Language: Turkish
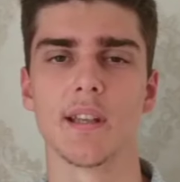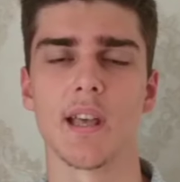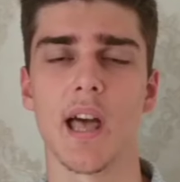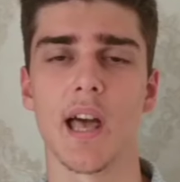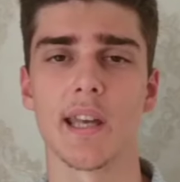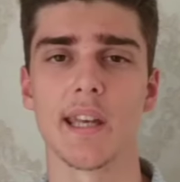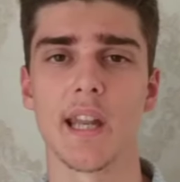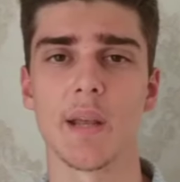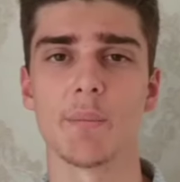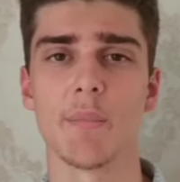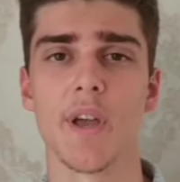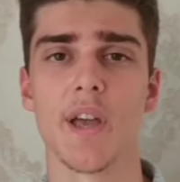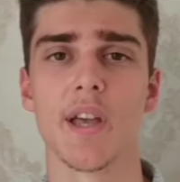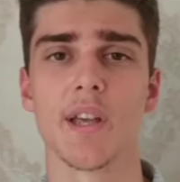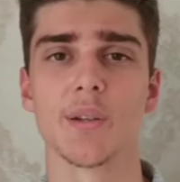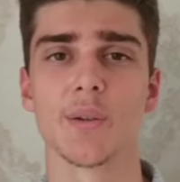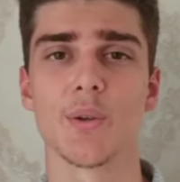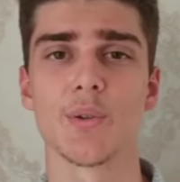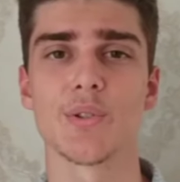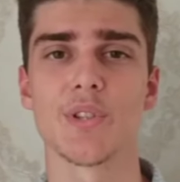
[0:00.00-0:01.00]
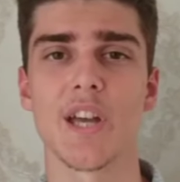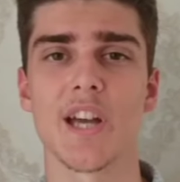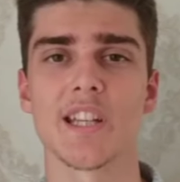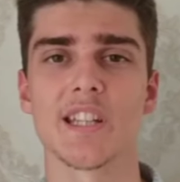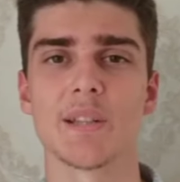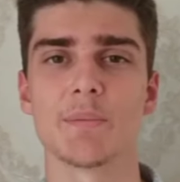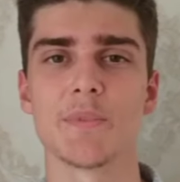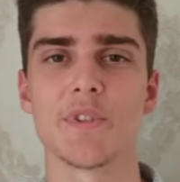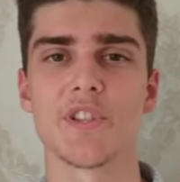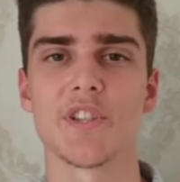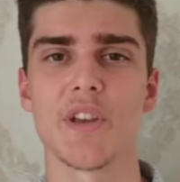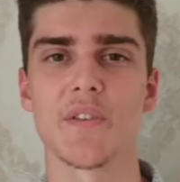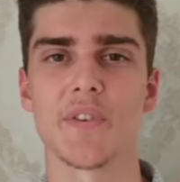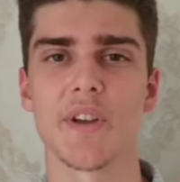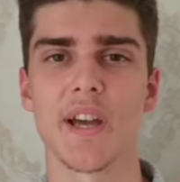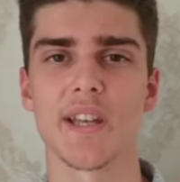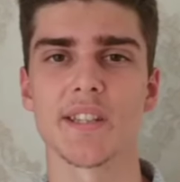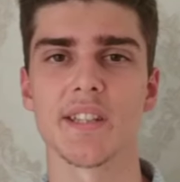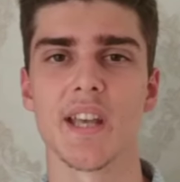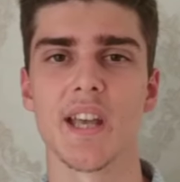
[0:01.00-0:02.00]
Annem gösterdiğimiz
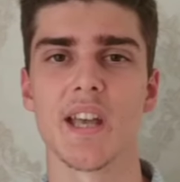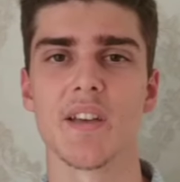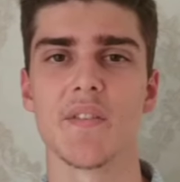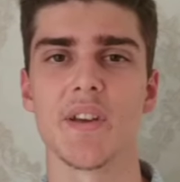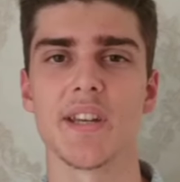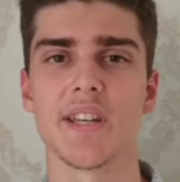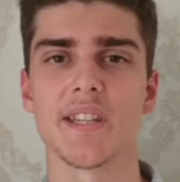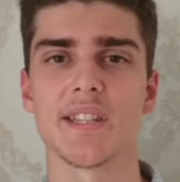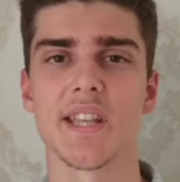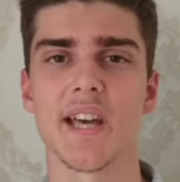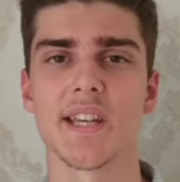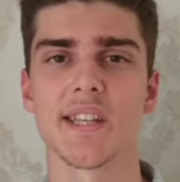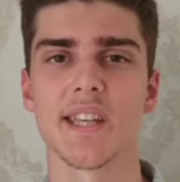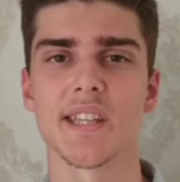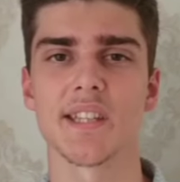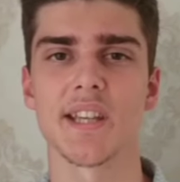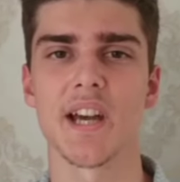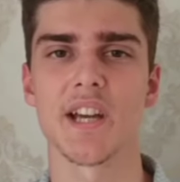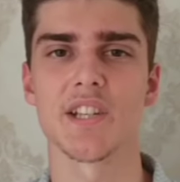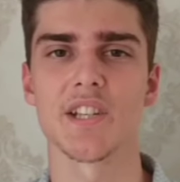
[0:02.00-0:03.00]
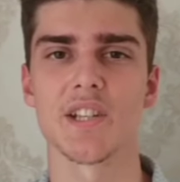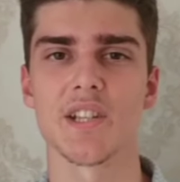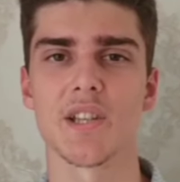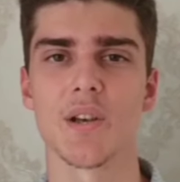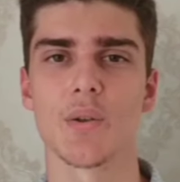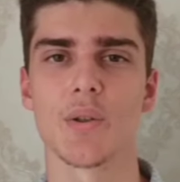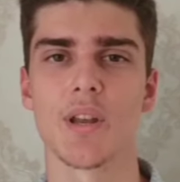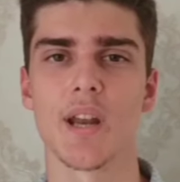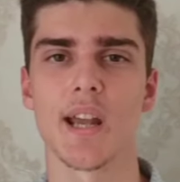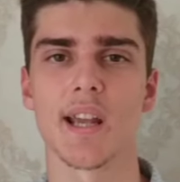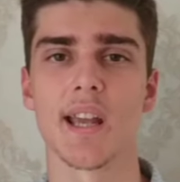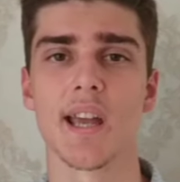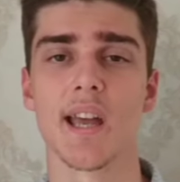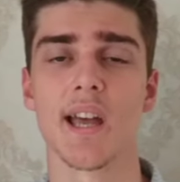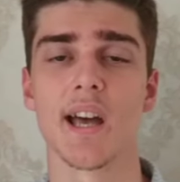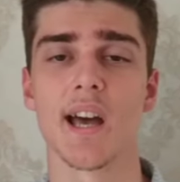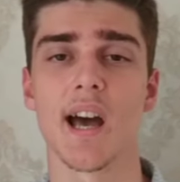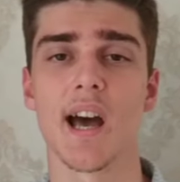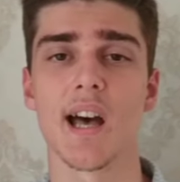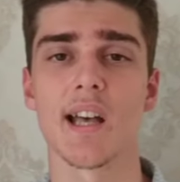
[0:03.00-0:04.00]
şefkat ve nezaket karşılığı olarak
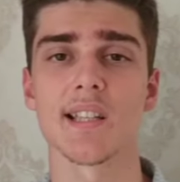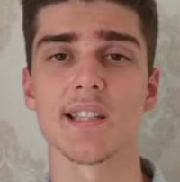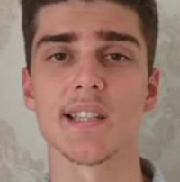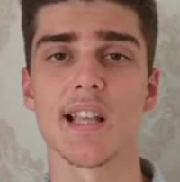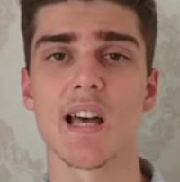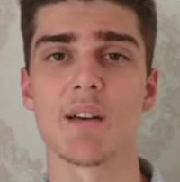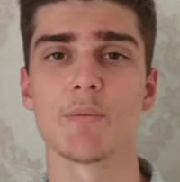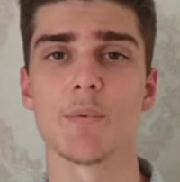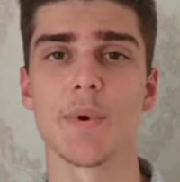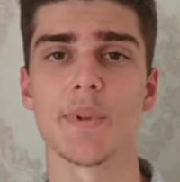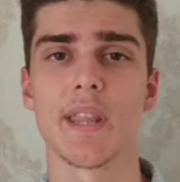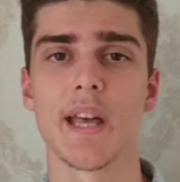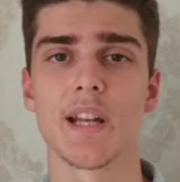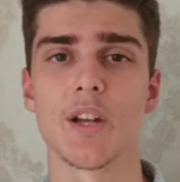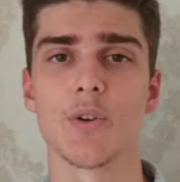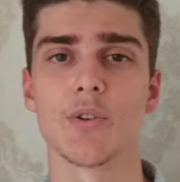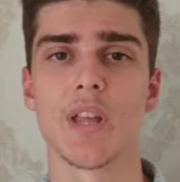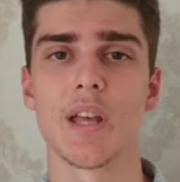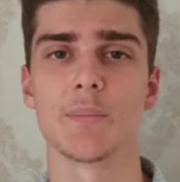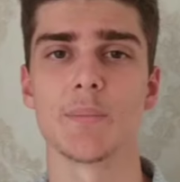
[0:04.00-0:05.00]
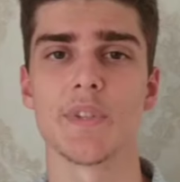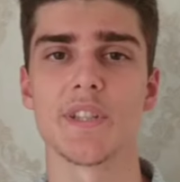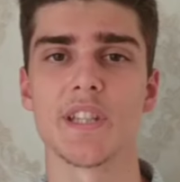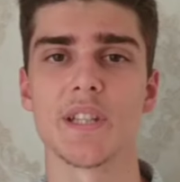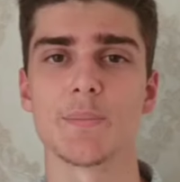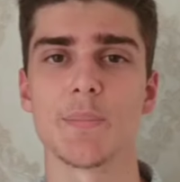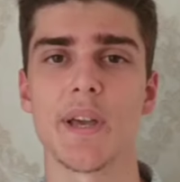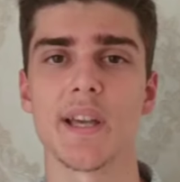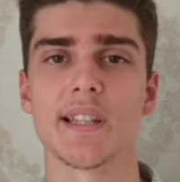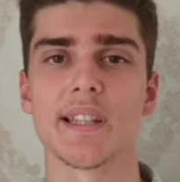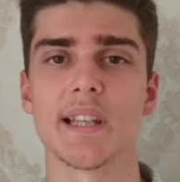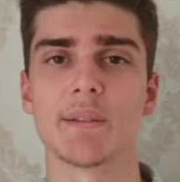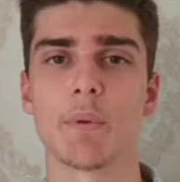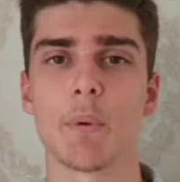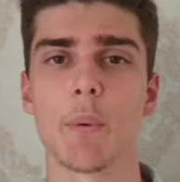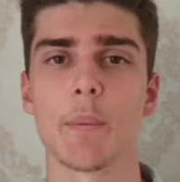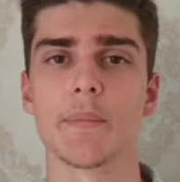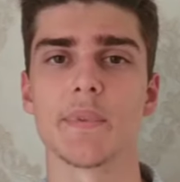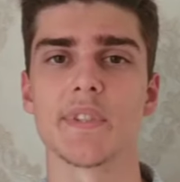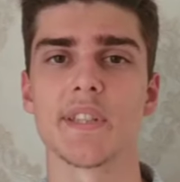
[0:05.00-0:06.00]
asla bir ödel ödenmesini
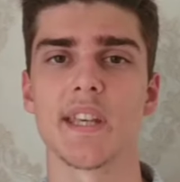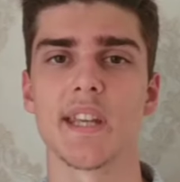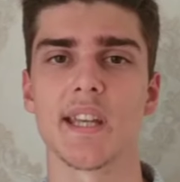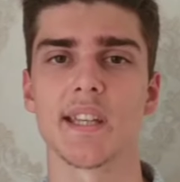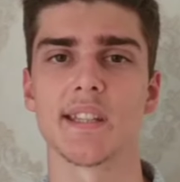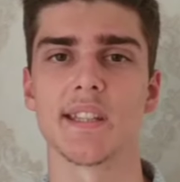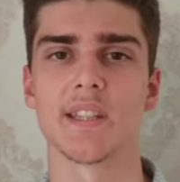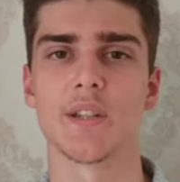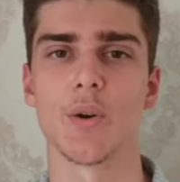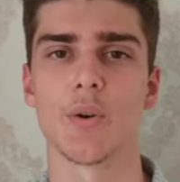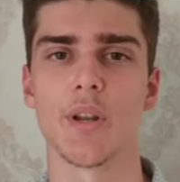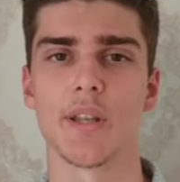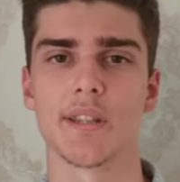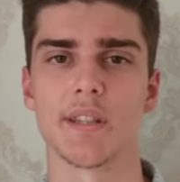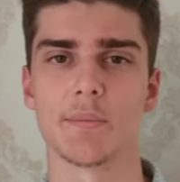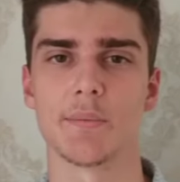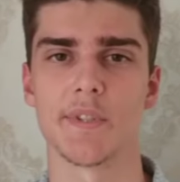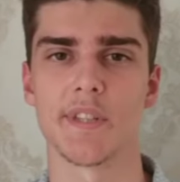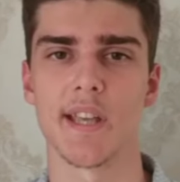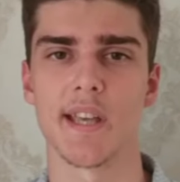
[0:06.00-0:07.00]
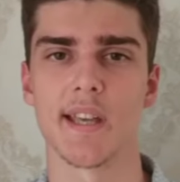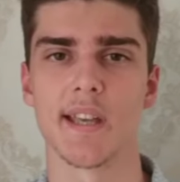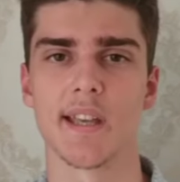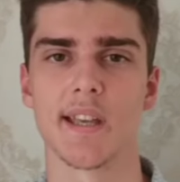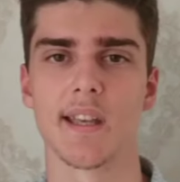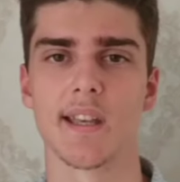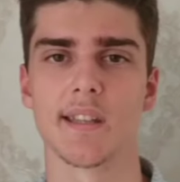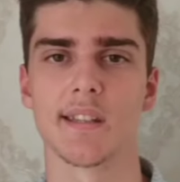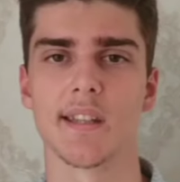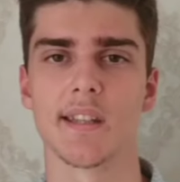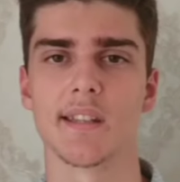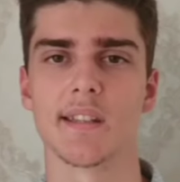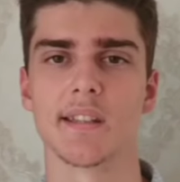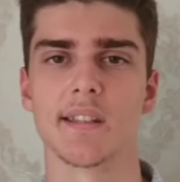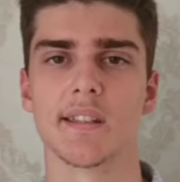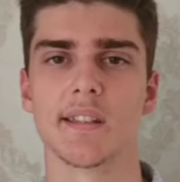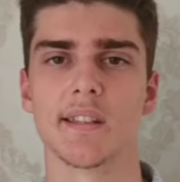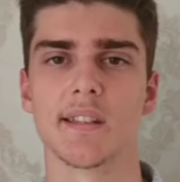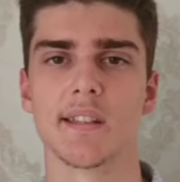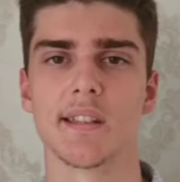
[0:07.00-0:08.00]
beklemememiz gerektiğini öğretti bize, dedi.
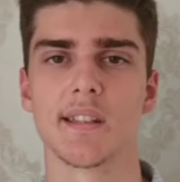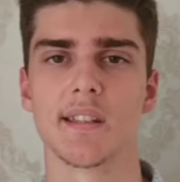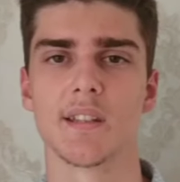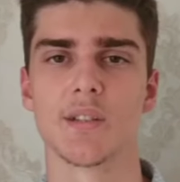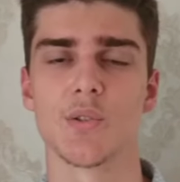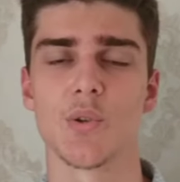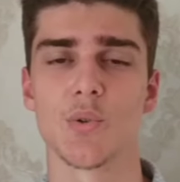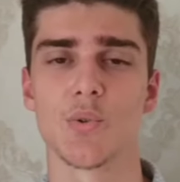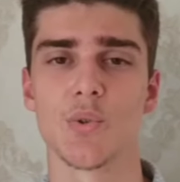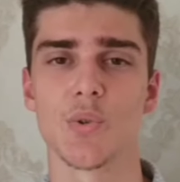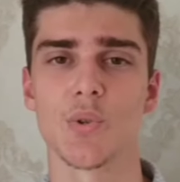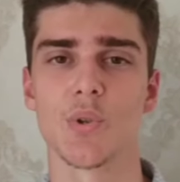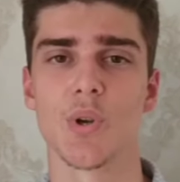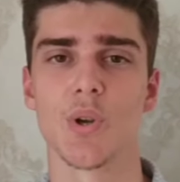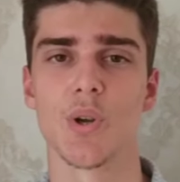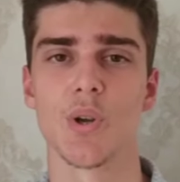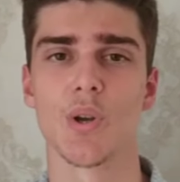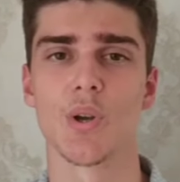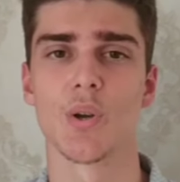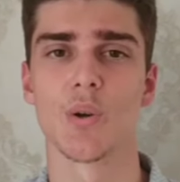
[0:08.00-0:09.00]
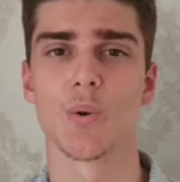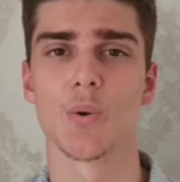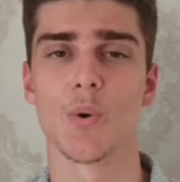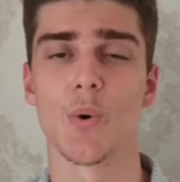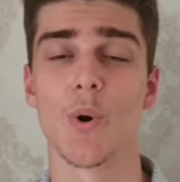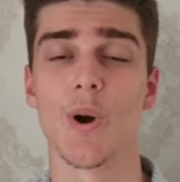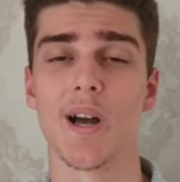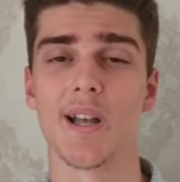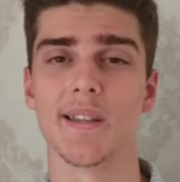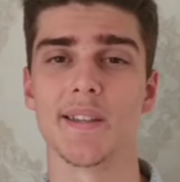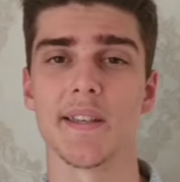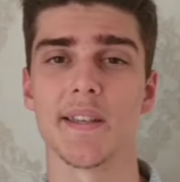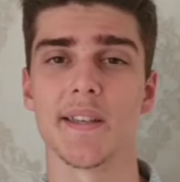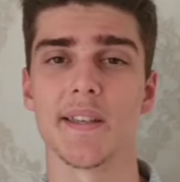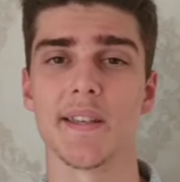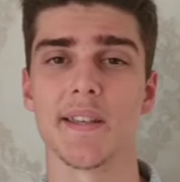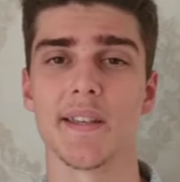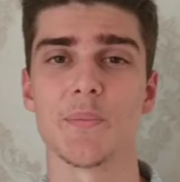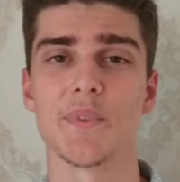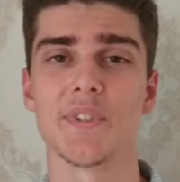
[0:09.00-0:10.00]
Çocuk, o halde
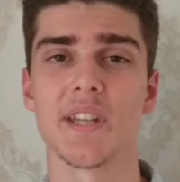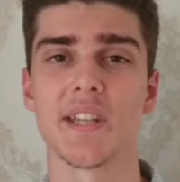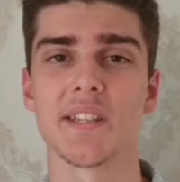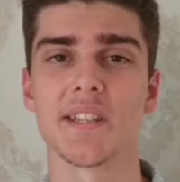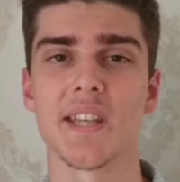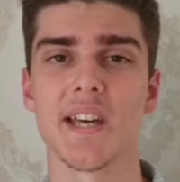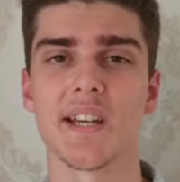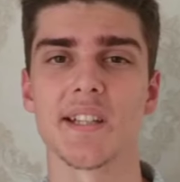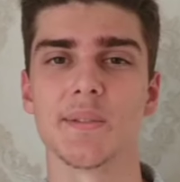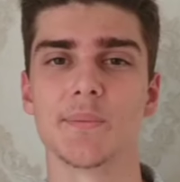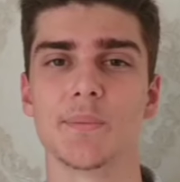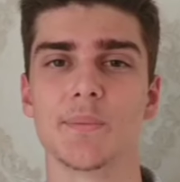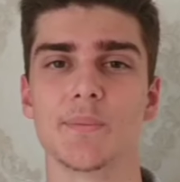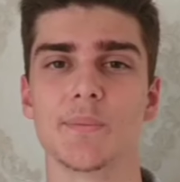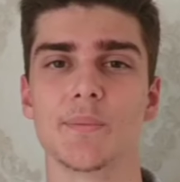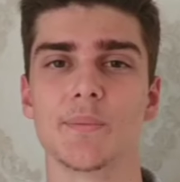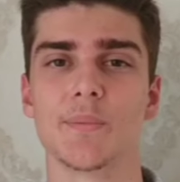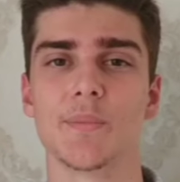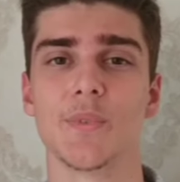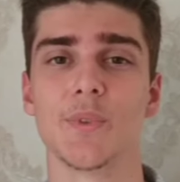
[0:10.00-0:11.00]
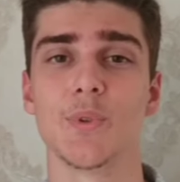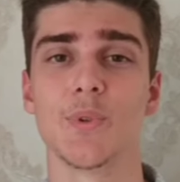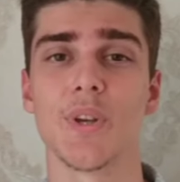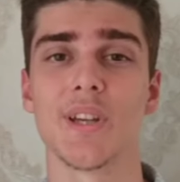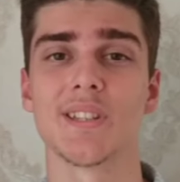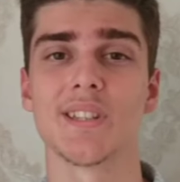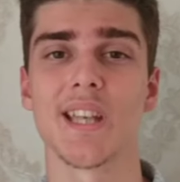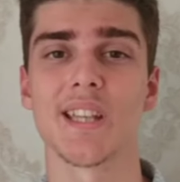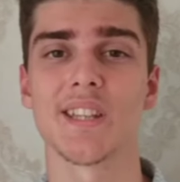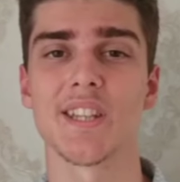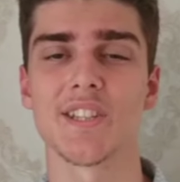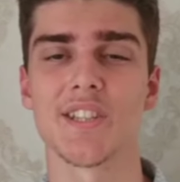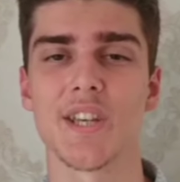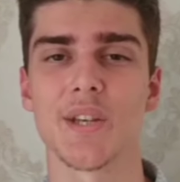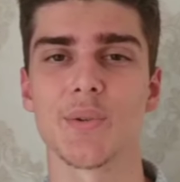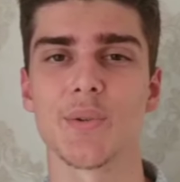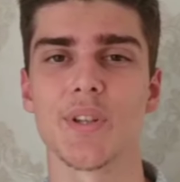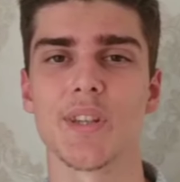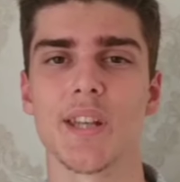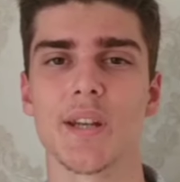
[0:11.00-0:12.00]
size minnettarım, yürekten
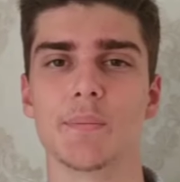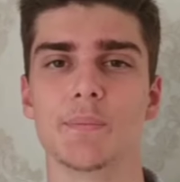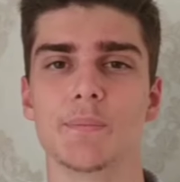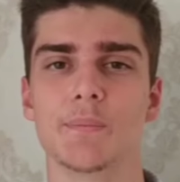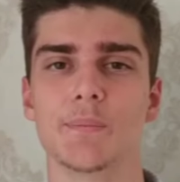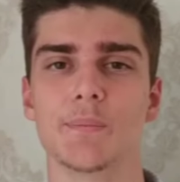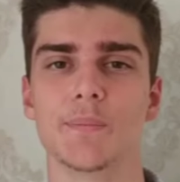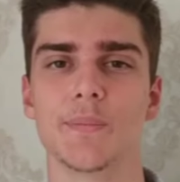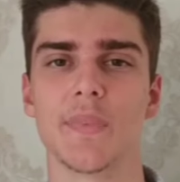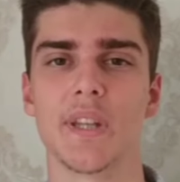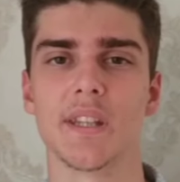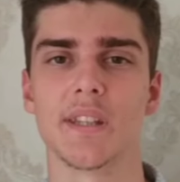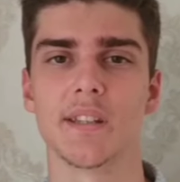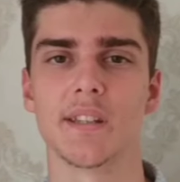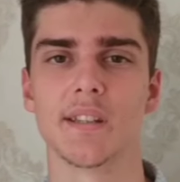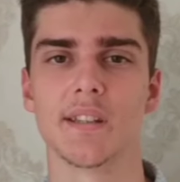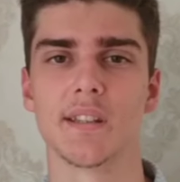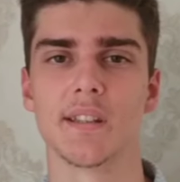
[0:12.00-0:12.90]
teşekkür ederim, dedi.